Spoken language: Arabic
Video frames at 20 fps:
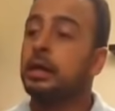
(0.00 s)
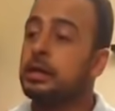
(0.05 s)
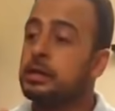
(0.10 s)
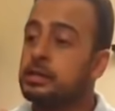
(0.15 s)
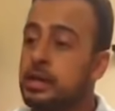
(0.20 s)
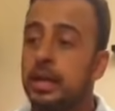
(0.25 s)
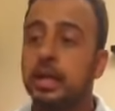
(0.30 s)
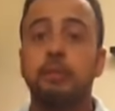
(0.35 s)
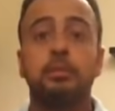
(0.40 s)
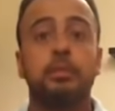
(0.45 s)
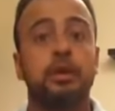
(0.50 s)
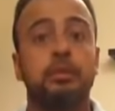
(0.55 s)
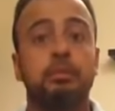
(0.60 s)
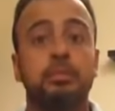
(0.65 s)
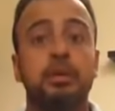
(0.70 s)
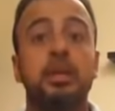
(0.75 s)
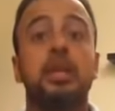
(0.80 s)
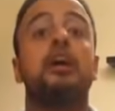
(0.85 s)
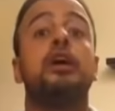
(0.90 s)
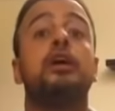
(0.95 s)
زي ما
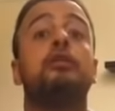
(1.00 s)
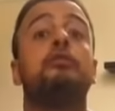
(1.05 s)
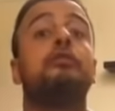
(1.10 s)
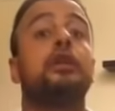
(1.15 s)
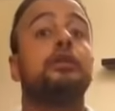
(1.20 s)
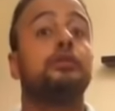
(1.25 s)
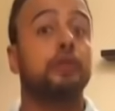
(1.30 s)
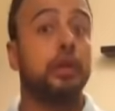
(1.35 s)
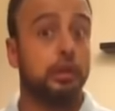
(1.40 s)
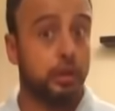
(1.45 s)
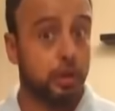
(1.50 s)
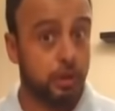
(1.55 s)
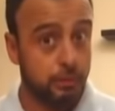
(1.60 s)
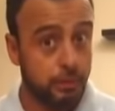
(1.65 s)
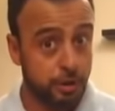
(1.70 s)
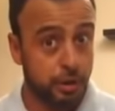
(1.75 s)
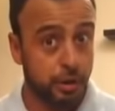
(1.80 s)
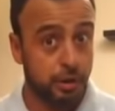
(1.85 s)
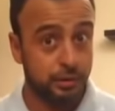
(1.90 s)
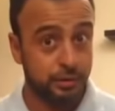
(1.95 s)
ربنا فضل
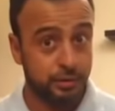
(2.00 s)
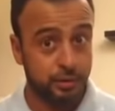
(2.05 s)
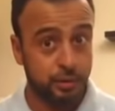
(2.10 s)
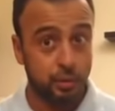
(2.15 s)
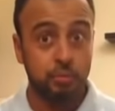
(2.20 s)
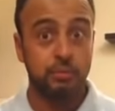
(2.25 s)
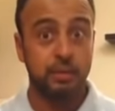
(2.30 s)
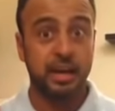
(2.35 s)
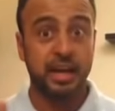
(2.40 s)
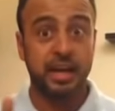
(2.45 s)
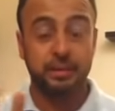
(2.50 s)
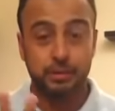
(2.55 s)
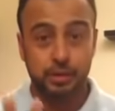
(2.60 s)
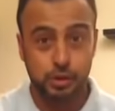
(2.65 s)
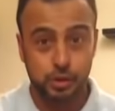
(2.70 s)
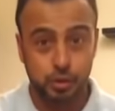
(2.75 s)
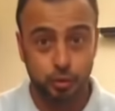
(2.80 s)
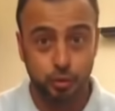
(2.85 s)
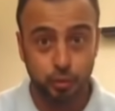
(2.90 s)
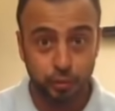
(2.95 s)
رمضان هم
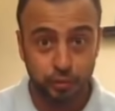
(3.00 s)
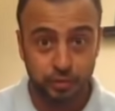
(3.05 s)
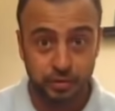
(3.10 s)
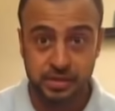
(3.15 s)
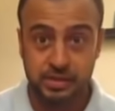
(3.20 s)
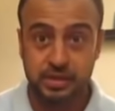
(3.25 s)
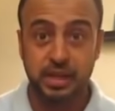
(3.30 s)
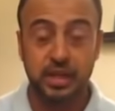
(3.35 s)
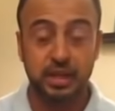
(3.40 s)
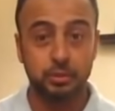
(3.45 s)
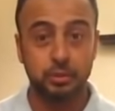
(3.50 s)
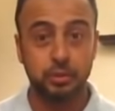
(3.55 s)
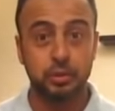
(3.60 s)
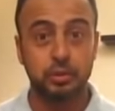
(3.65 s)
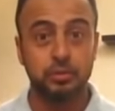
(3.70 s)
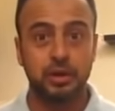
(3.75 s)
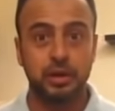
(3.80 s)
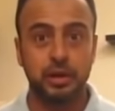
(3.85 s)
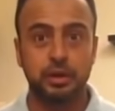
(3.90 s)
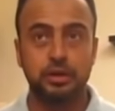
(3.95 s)
خمس شهور في السنة من
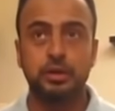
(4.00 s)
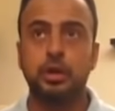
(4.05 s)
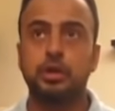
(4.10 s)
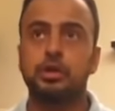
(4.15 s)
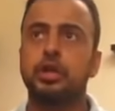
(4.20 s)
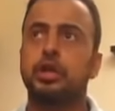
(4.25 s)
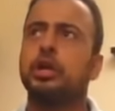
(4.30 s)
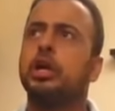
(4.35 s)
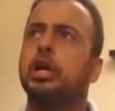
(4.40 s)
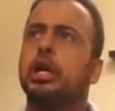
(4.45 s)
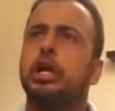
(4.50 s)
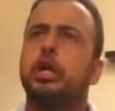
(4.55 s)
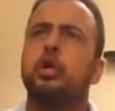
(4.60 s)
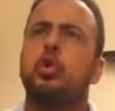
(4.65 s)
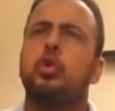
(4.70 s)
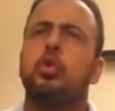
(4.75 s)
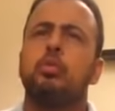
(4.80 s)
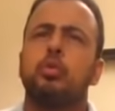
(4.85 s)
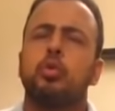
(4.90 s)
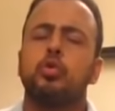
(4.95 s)
ضمن ال 12
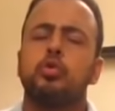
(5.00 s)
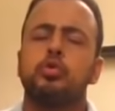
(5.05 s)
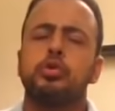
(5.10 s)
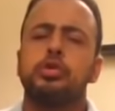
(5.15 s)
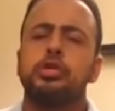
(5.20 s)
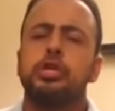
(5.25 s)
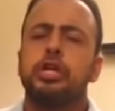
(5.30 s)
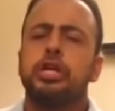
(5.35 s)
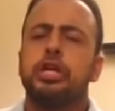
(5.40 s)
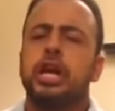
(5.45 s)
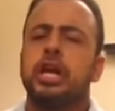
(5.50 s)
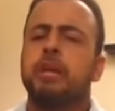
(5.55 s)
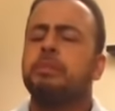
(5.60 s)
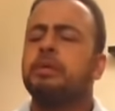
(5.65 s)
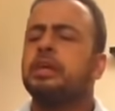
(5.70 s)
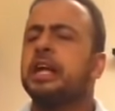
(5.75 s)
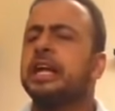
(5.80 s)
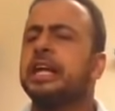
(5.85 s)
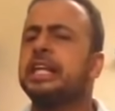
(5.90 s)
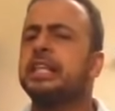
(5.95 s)
ليهم قدسية
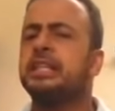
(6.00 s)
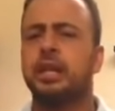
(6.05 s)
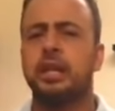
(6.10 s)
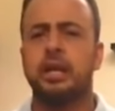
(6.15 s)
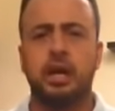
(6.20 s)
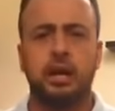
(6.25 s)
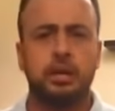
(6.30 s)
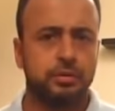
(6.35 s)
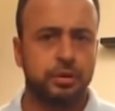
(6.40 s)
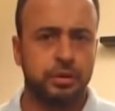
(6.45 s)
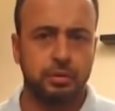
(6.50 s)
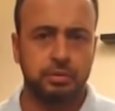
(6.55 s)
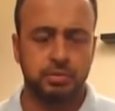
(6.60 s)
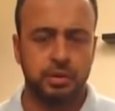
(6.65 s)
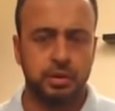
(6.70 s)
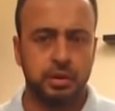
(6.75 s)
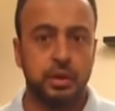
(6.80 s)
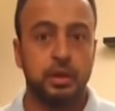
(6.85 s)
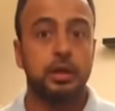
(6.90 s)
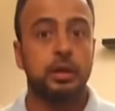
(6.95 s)
كبيرة جدا عند
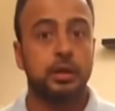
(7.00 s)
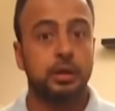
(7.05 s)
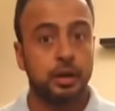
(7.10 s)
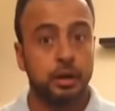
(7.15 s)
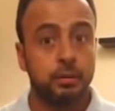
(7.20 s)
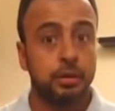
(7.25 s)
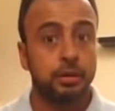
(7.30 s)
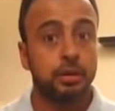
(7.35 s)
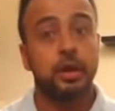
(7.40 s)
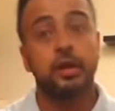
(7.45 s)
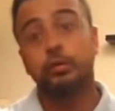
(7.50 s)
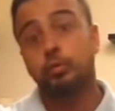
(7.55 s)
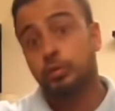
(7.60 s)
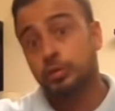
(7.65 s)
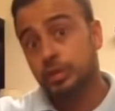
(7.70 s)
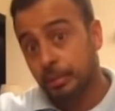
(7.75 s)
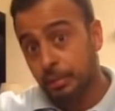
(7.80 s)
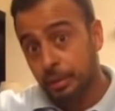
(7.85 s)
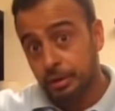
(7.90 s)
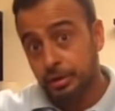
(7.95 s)
ربنا رمضان
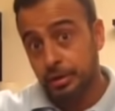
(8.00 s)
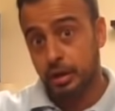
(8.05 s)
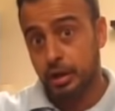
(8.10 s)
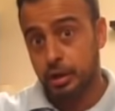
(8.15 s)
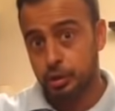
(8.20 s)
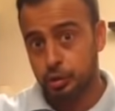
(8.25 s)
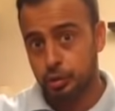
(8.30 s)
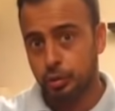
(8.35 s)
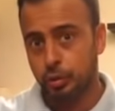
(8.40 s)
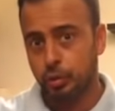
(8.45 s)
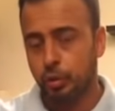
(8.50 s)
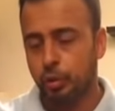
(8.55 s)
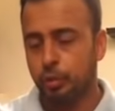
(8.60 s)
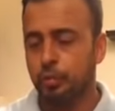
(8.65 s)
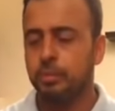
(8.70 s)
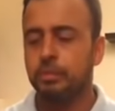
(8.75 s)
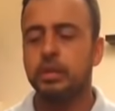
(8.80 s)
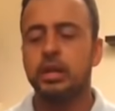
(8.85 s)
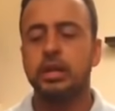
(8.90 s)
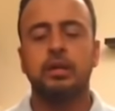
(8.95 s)
وده بره الأشهر
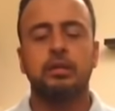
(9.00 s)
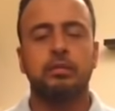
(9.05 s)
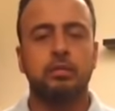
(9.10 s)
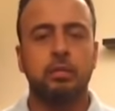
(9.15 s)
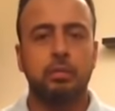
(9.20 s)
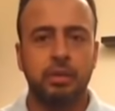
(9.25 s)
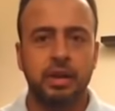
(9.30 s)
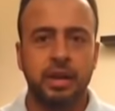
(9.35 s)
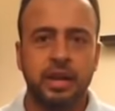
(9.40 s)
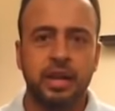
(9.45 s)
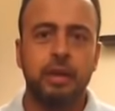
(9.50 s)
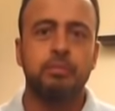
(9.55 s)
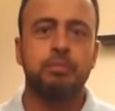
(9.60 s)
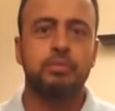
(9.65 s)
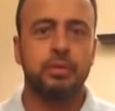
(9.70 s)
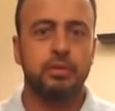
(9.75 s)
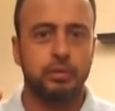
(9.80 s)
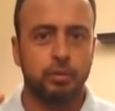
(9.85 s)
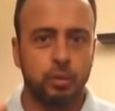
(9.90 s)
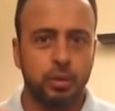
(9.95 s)
الحرم ثم رجب
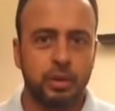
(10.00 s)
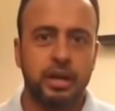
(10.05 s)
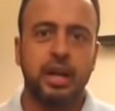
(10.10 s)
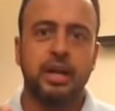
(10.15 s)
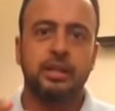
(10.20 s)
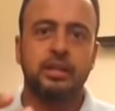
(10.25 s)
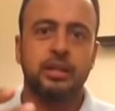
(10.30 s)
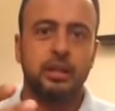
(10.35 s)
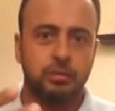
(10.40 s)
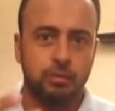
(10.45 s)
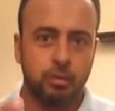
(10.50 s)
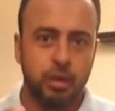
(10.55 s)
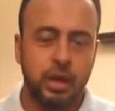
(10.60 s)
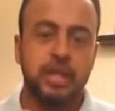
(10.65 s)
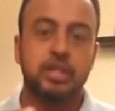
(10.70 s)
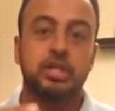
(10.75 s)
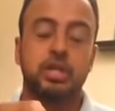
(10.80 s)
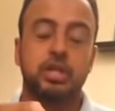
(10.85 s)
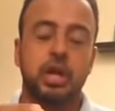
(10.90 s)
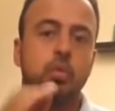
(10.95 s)
ذو القعدة ذو
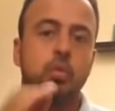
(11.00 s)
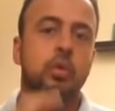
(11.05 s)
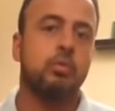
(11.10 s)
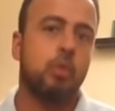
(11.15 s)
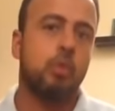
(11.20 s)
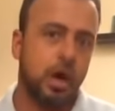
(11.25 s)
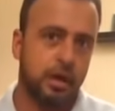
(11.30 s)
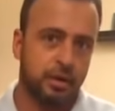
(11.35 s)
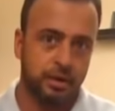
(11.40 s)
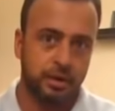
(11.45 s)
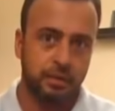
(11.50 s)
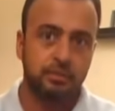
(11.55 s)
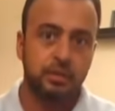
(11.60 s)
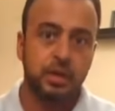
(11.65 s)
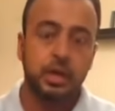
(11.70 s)
الحجة ومحرم